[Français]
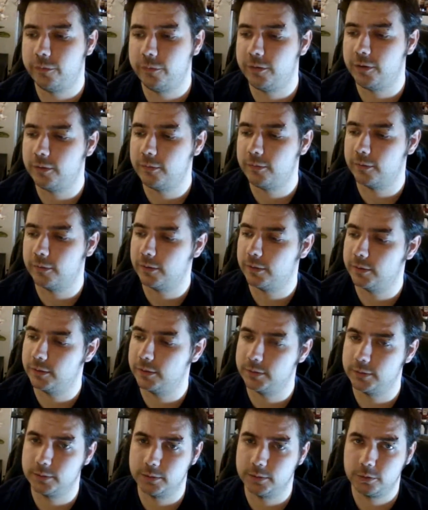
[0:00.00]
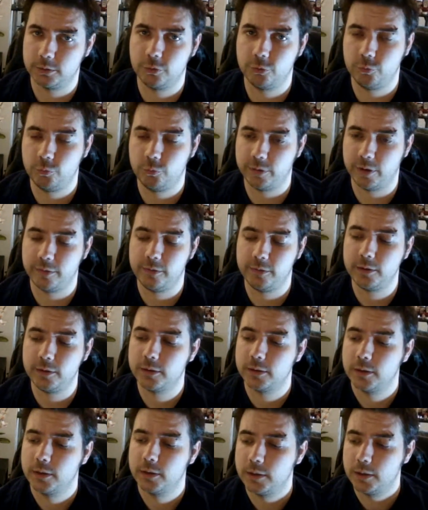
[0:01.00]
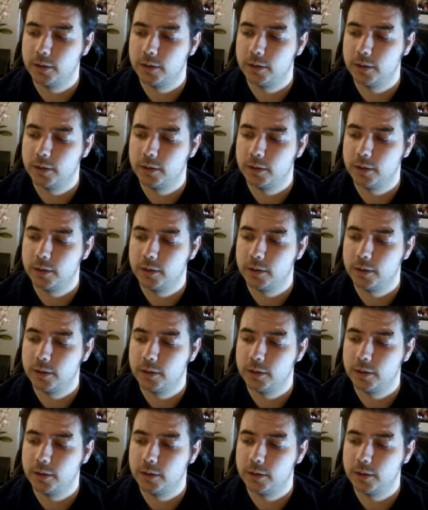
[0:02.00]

site que je vous indique.